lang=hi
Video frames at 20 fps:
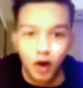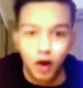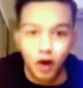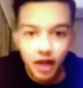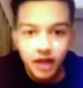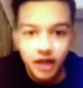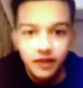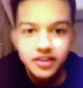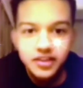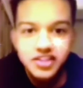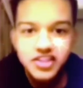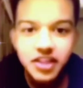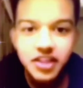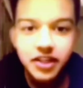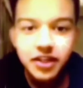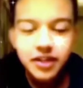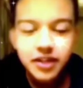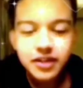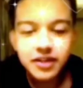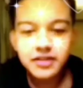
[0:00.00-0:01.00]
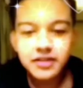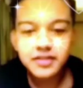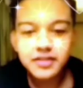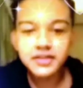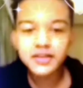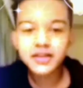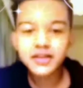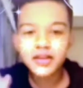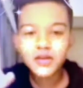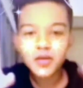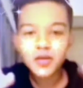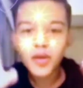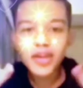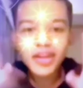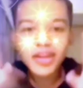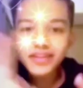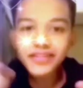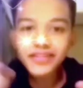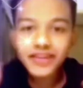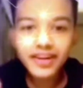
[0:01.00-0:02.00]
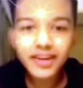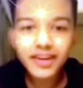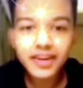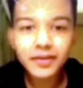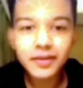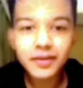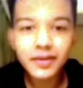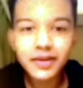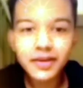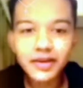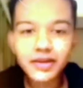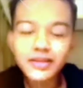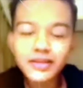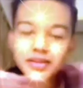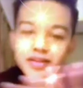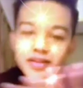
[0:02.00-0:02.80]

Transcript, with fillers: फॉर एवर सिंगल कोई गर्लफ्रेंड नहीं है मेरी